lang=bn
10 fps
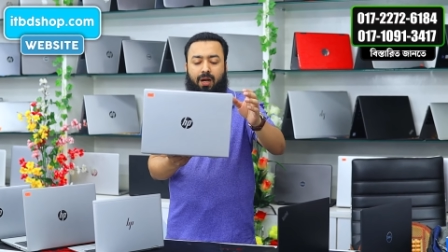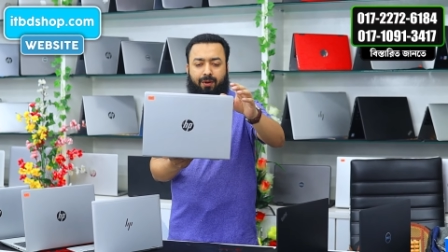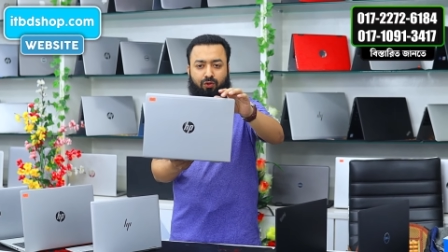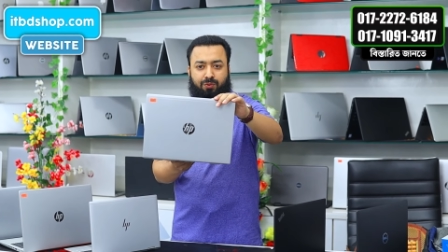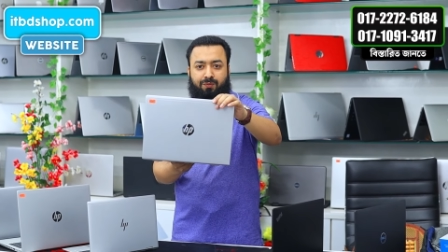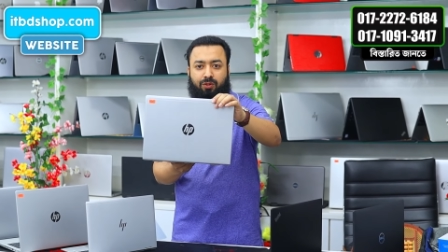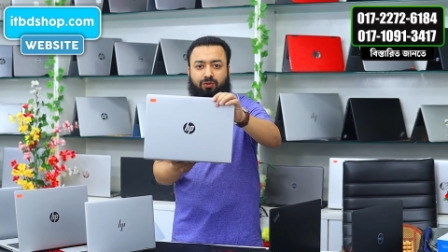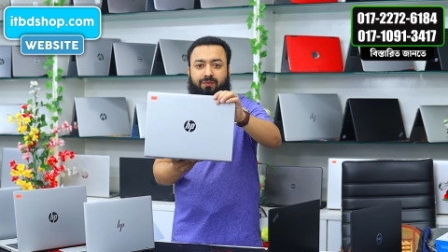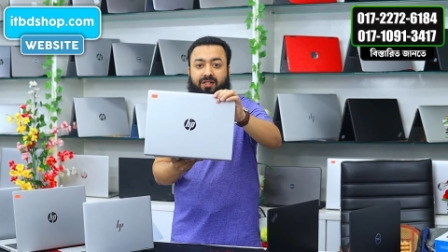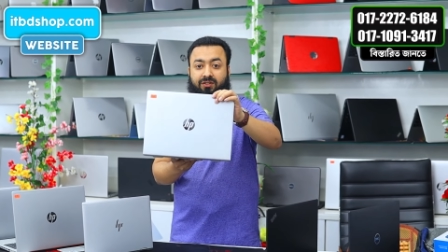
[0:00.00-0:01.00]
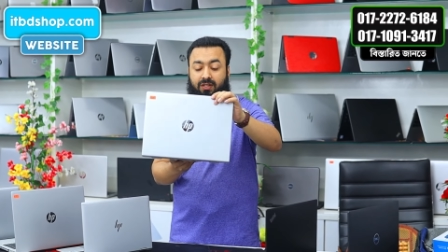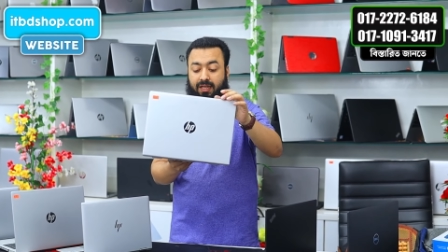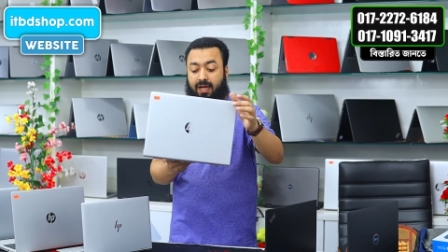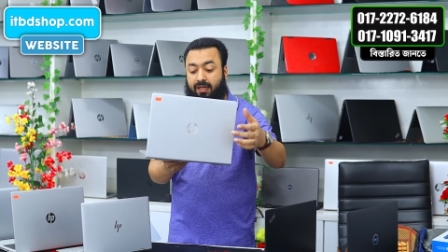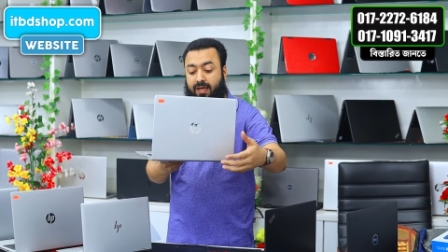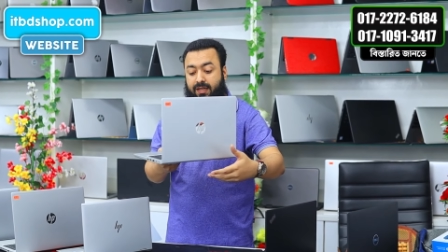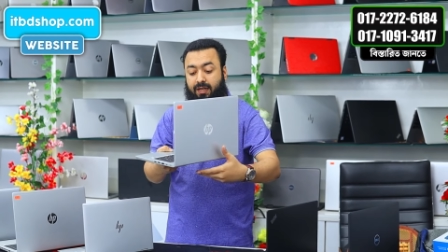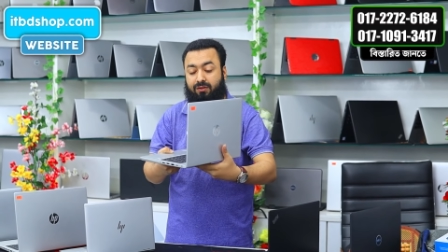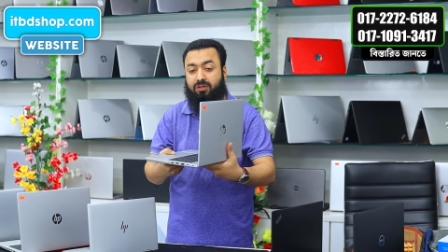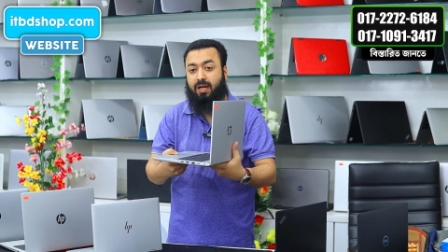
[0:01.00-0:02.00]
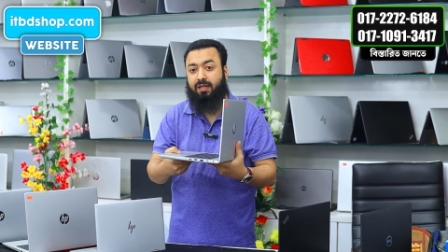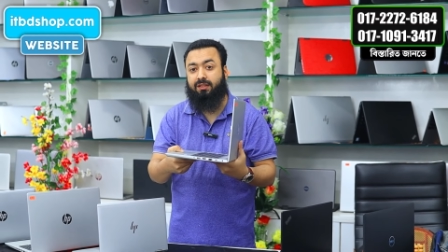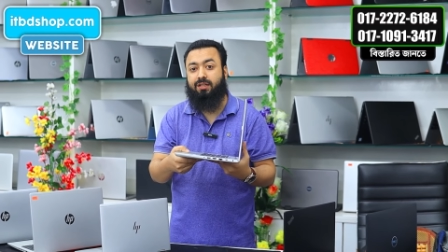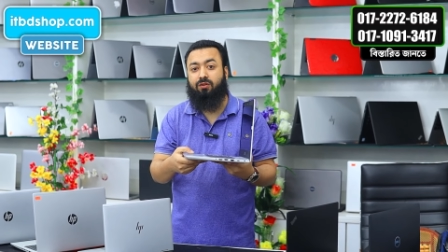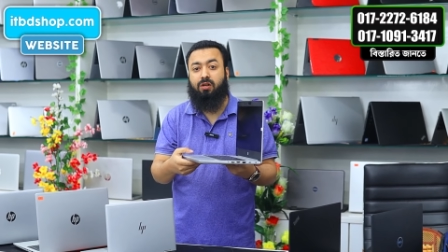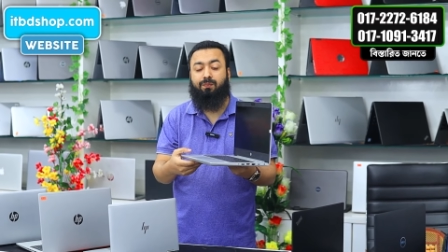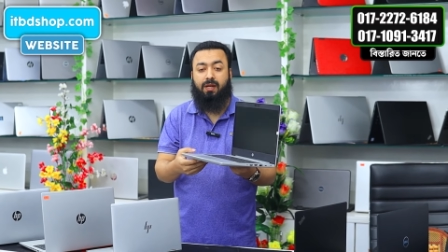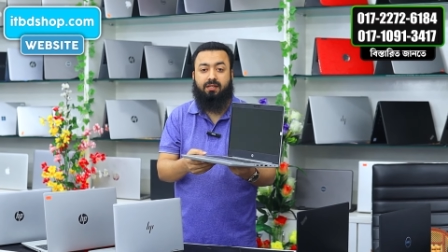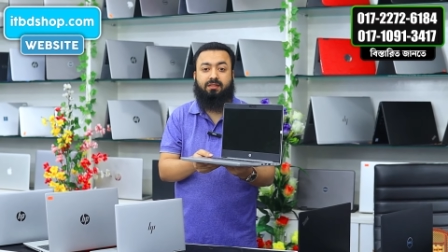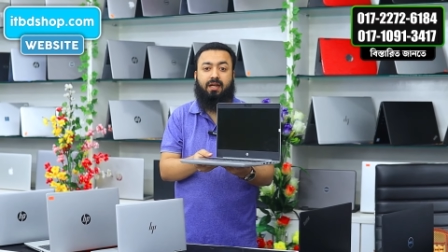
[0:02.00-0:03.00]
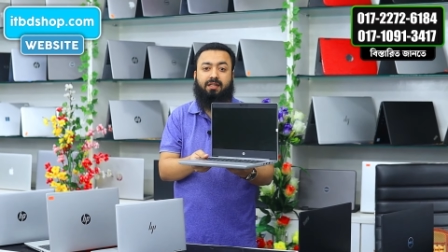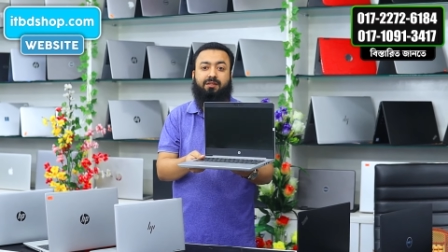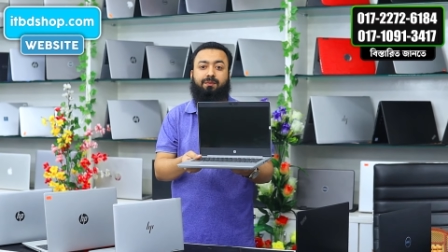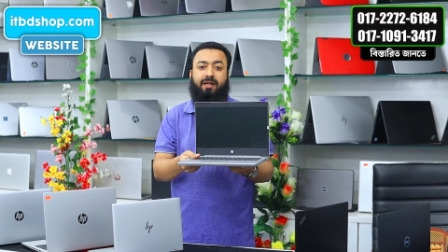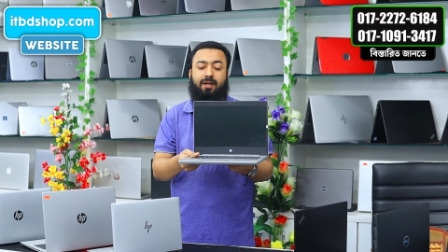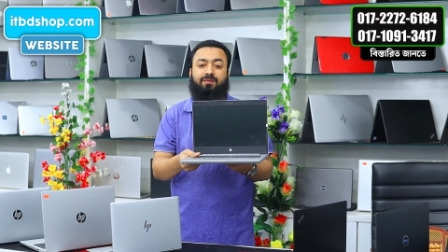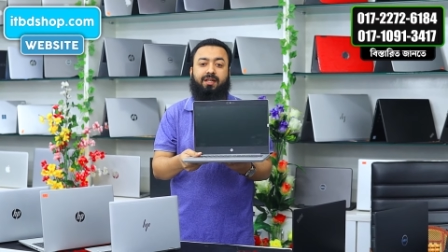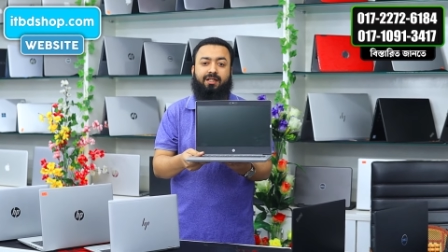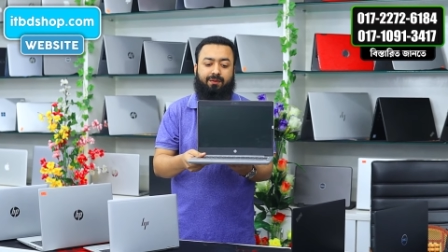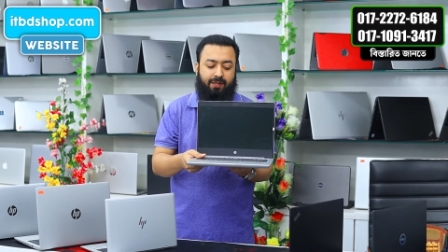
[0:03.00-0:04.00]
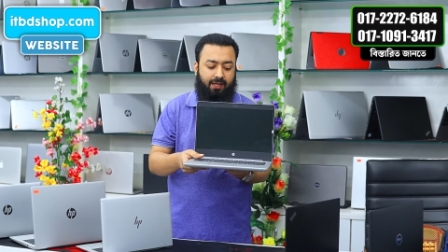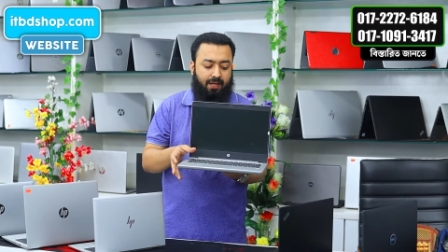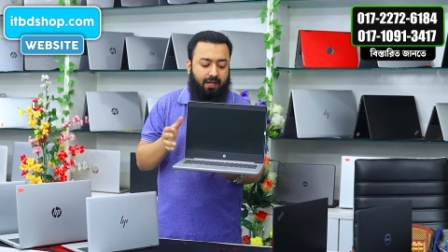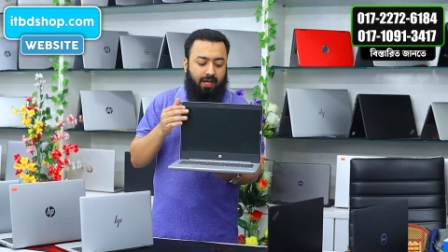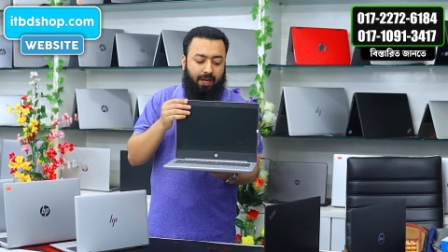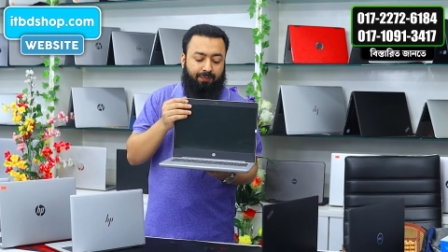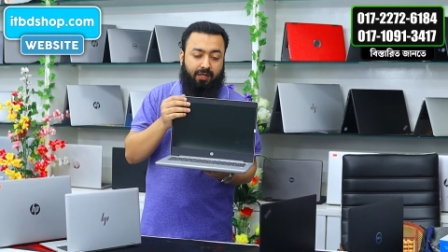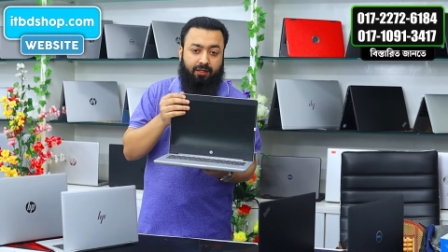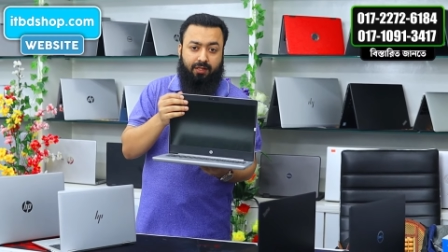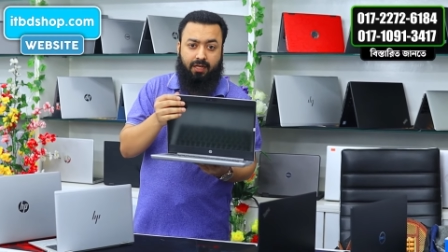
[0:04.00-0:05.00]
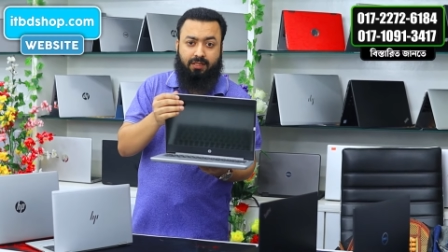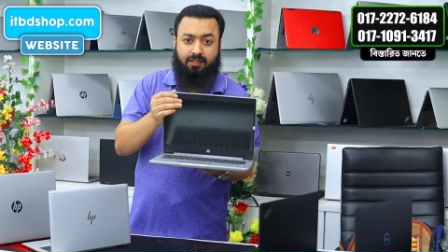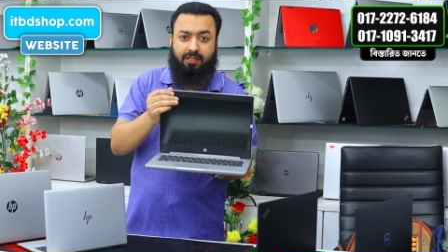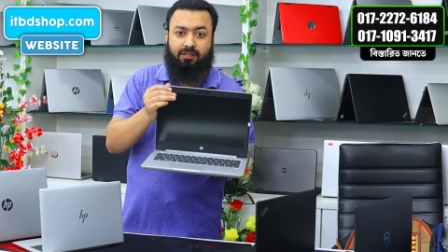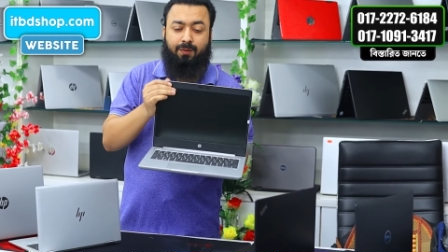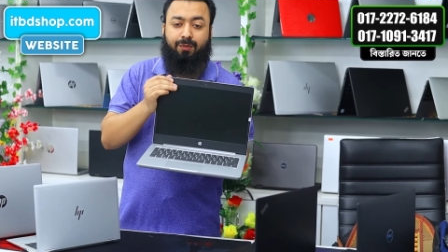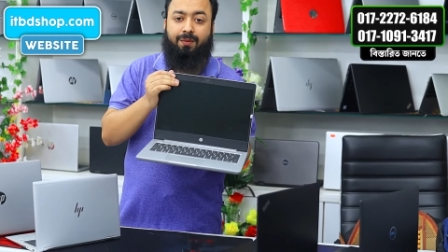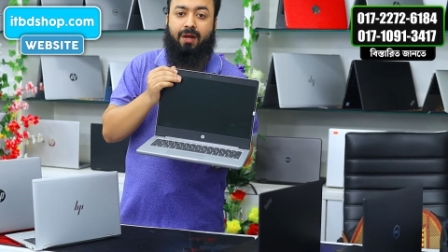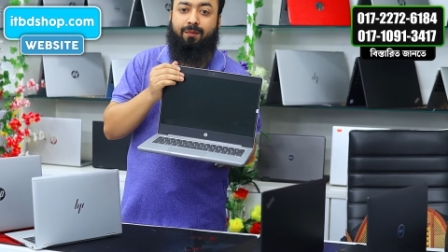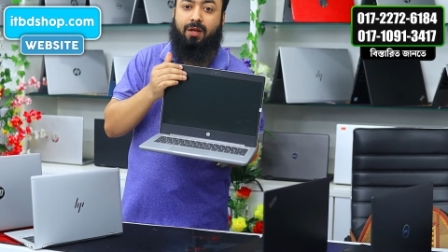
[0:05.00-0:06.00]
আমার খুবই পছন্দ পার্সোনালি আর এইটা কিন্তু সাড়ে তিন ঘন্টা প্লাস চার্জিং আপ দিয়ে দিবে আপনারা যারা চাচ্ছেন যে প্রিমিয়াম